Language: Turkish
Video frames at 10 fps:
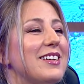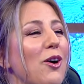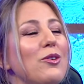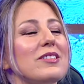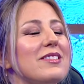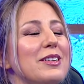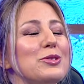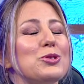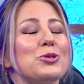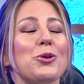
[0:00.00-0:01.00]
Ya o kadar
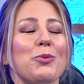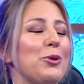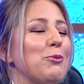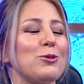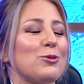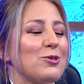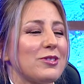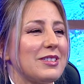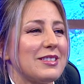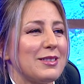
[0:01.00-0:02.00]
çok büyük
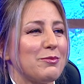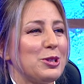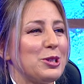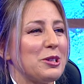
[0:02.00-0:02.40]
mutluluk hissetmiştim.